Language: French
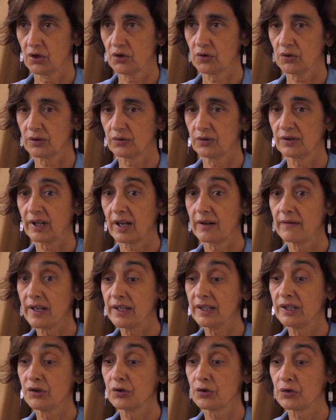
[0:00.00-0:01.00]
soit de
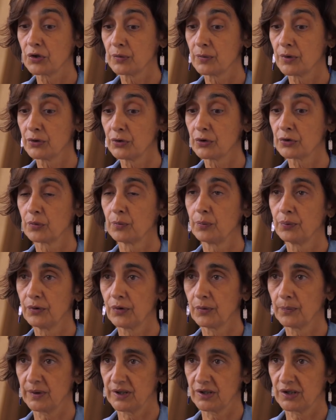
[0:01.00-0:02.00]
travail qui justement ne sont
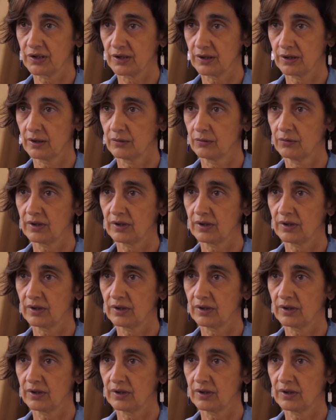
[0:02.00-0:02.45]
plus empêchés,